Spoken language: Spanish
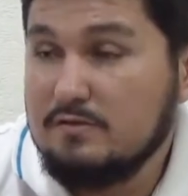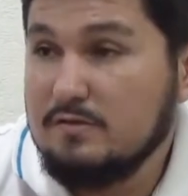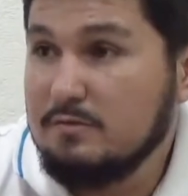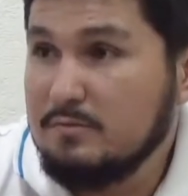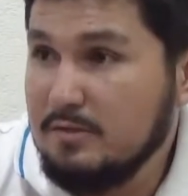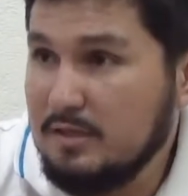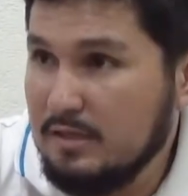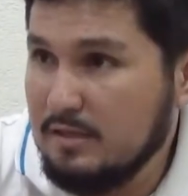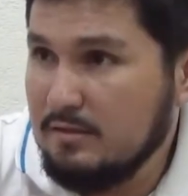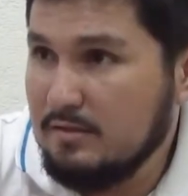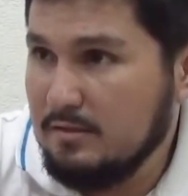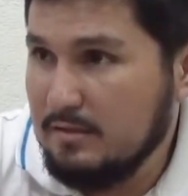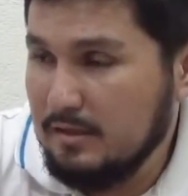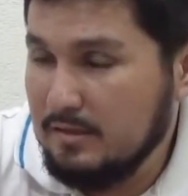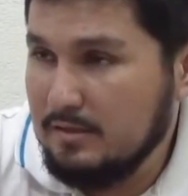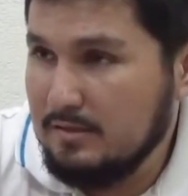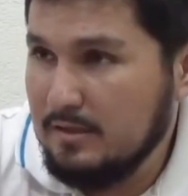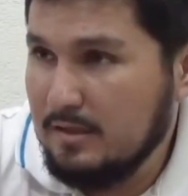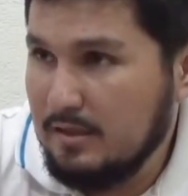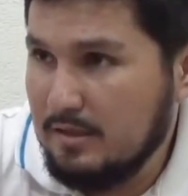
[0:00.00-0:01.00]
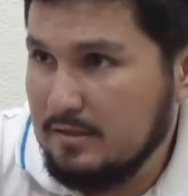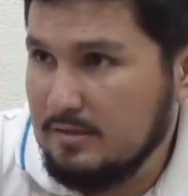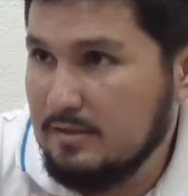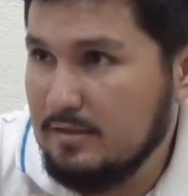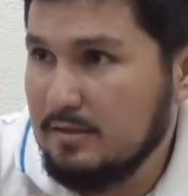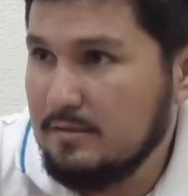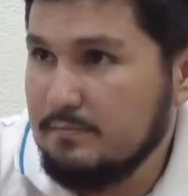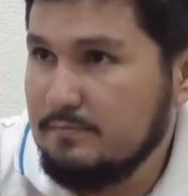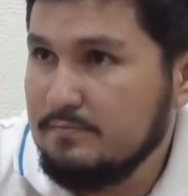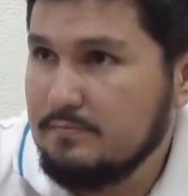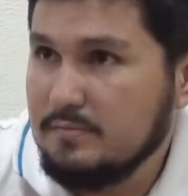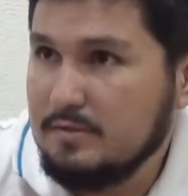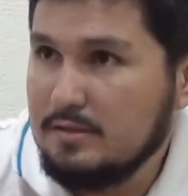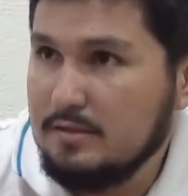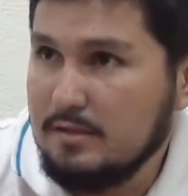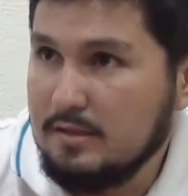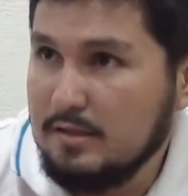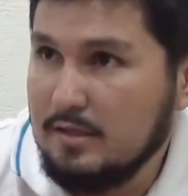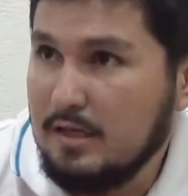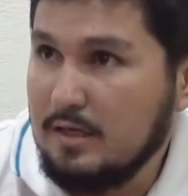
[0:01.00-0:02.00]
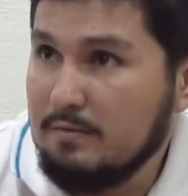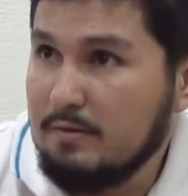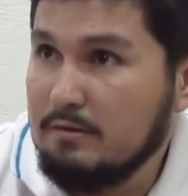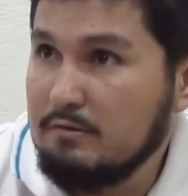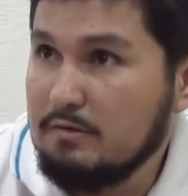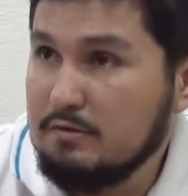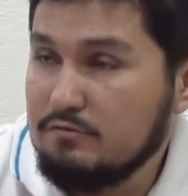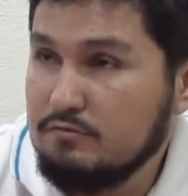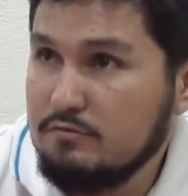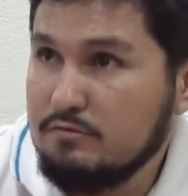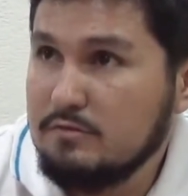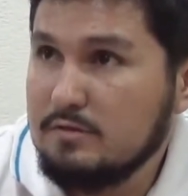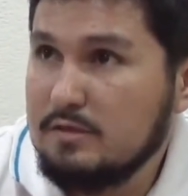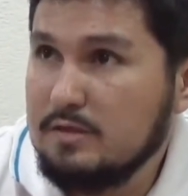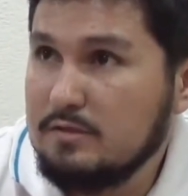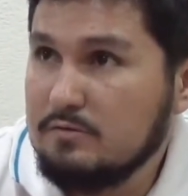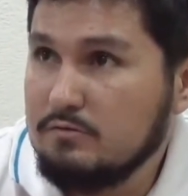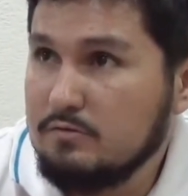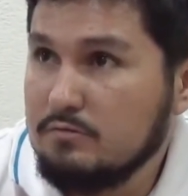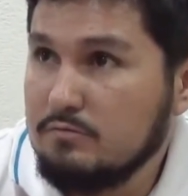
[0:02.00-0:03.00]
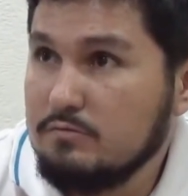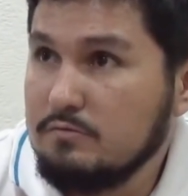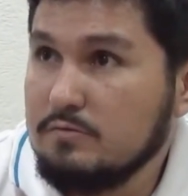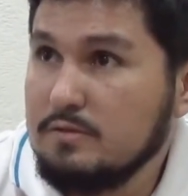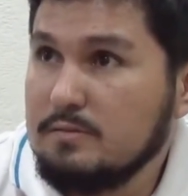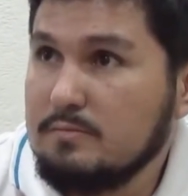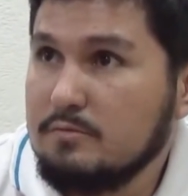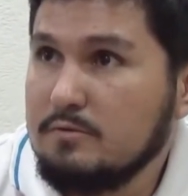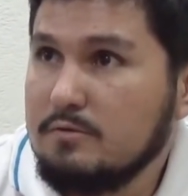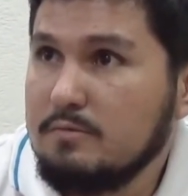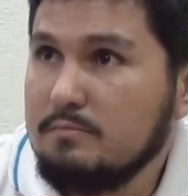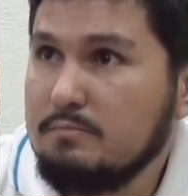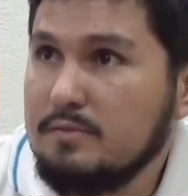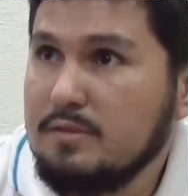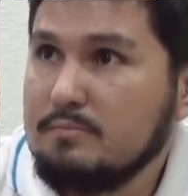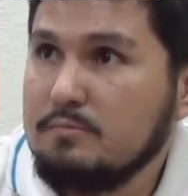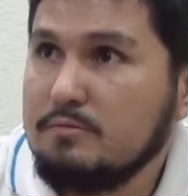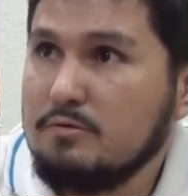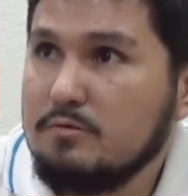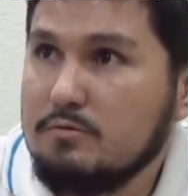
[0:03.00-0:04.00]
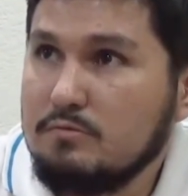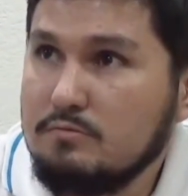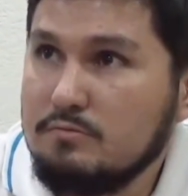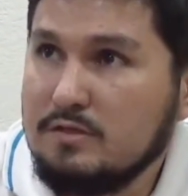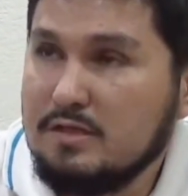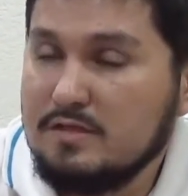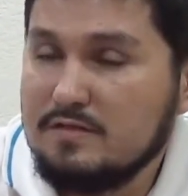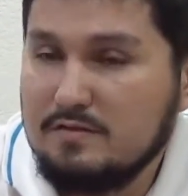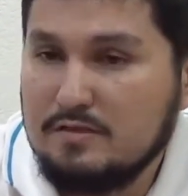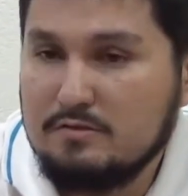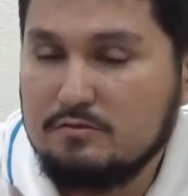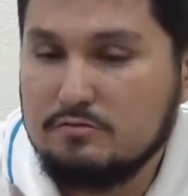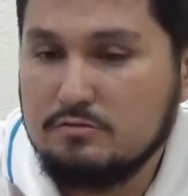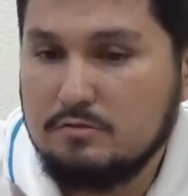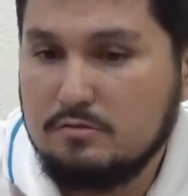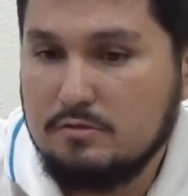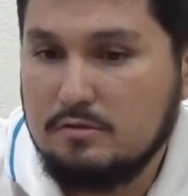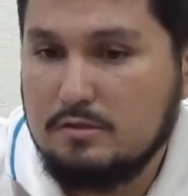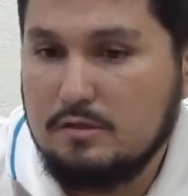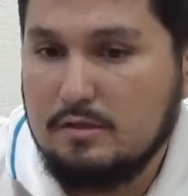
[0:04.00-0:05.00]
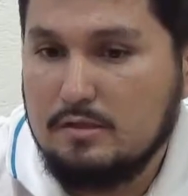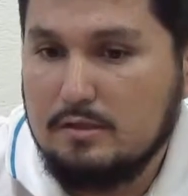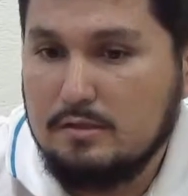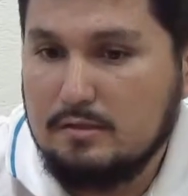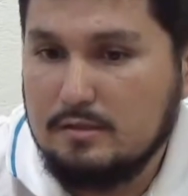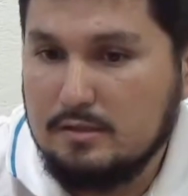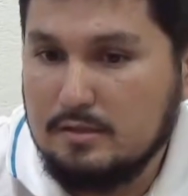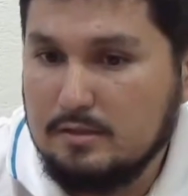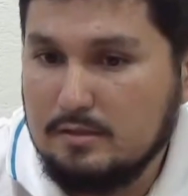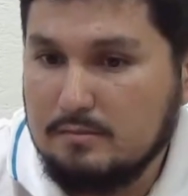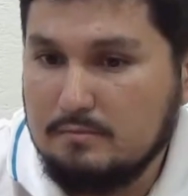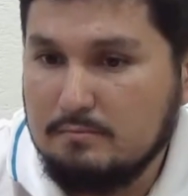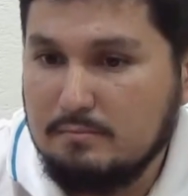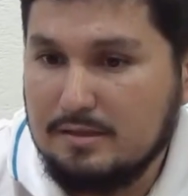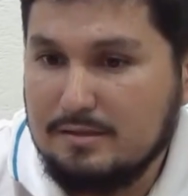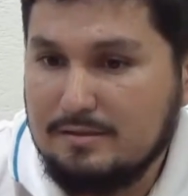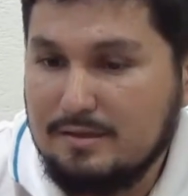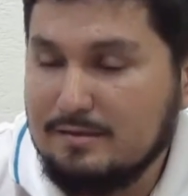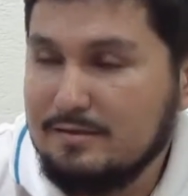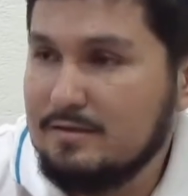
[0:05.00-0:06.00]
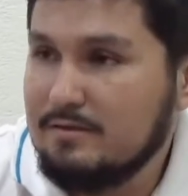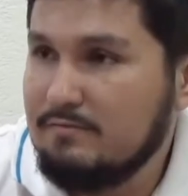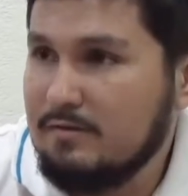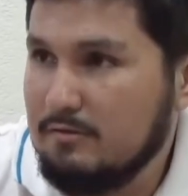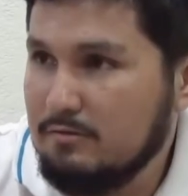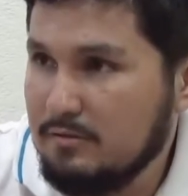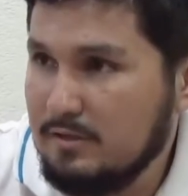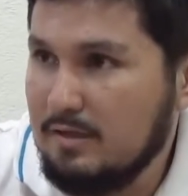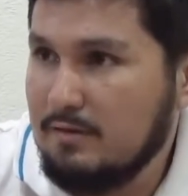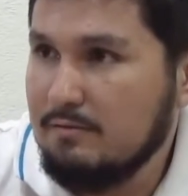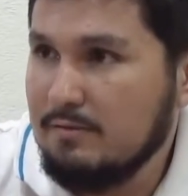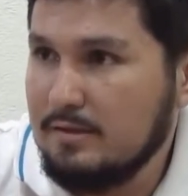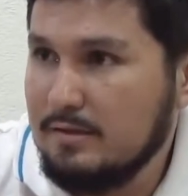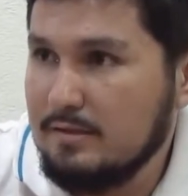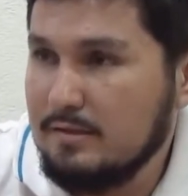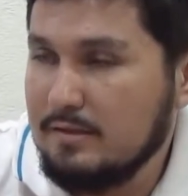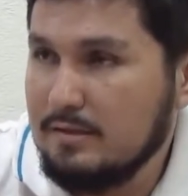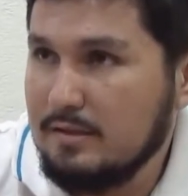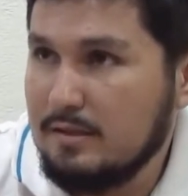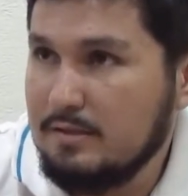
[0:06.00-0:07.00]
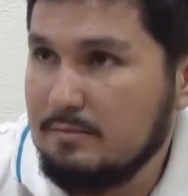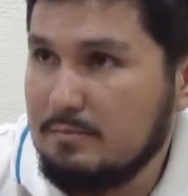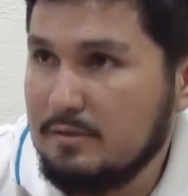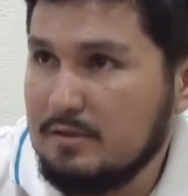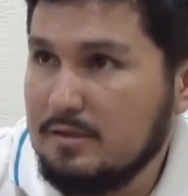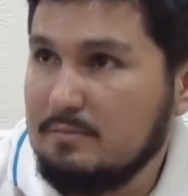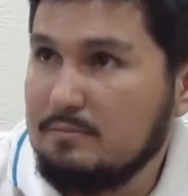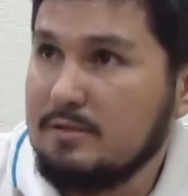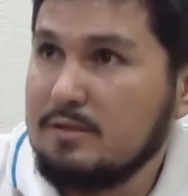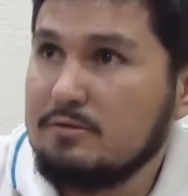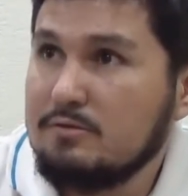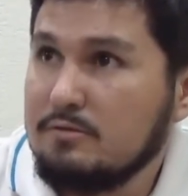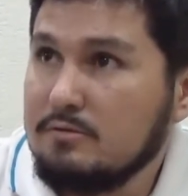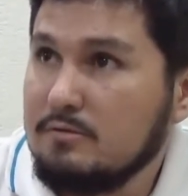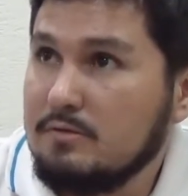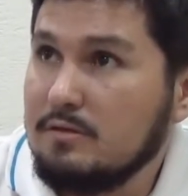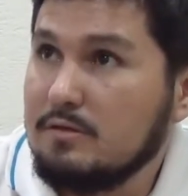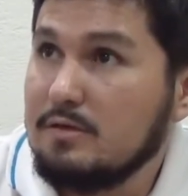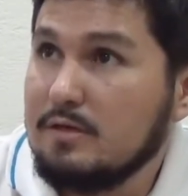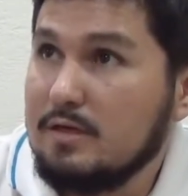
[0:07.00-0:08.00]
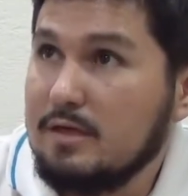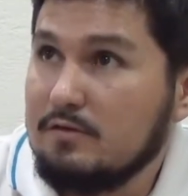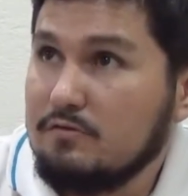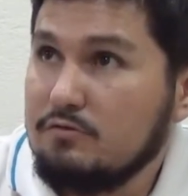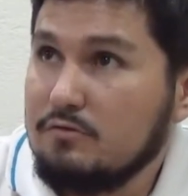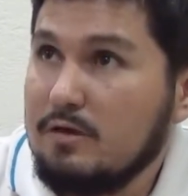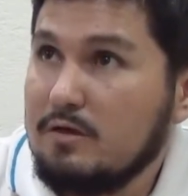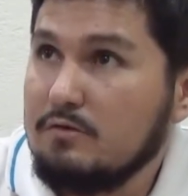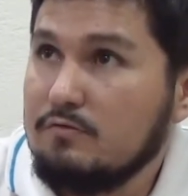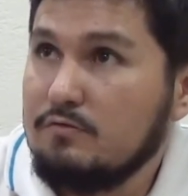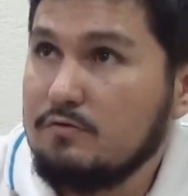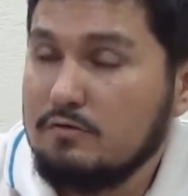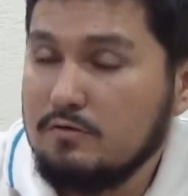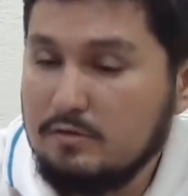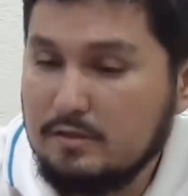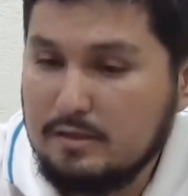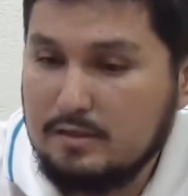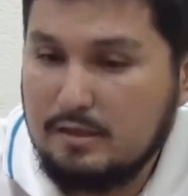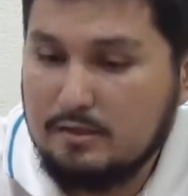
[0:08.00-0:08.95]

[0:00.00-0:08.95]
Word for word: Si bien el día de ayer en la evaluación que sostuvimos vimos un descenso eh, bastante favorable en el departamento con relación a los focos de